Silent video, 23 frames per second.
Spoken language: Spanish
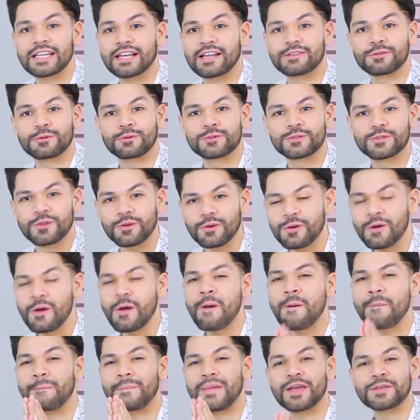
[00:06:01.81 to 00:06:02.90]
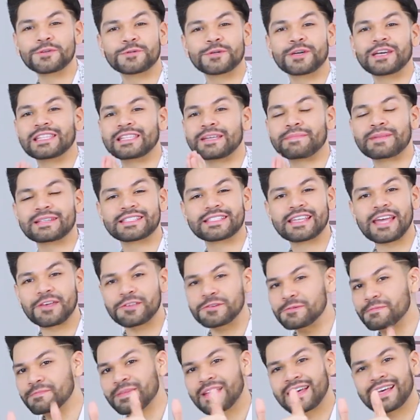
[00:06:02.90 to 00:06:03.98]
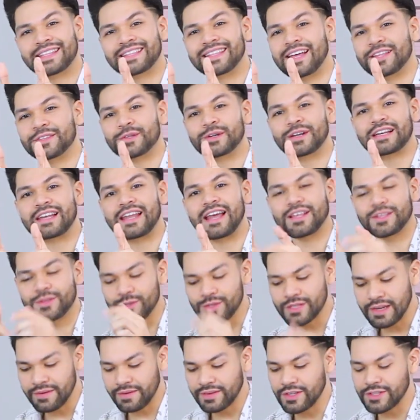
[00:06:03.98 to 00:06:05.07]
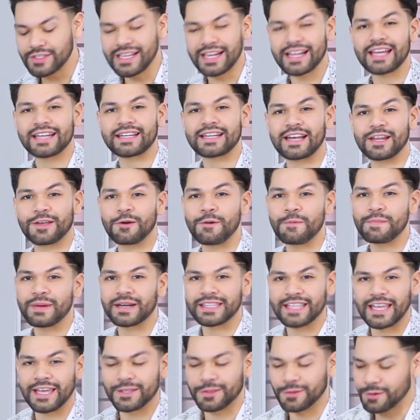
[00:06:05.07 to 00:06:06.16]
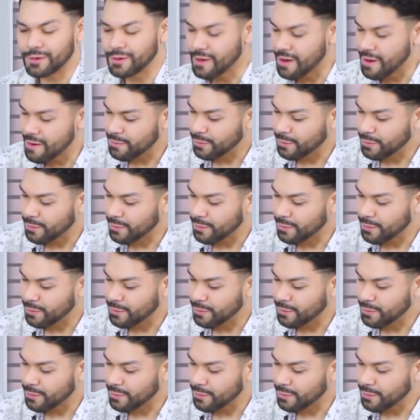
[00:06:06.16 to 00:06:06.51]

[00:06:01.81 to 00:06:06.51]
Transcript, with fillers: Si les gustó, me ayudan demasiado dándole like, suscribiéndose al canal y compartiendo.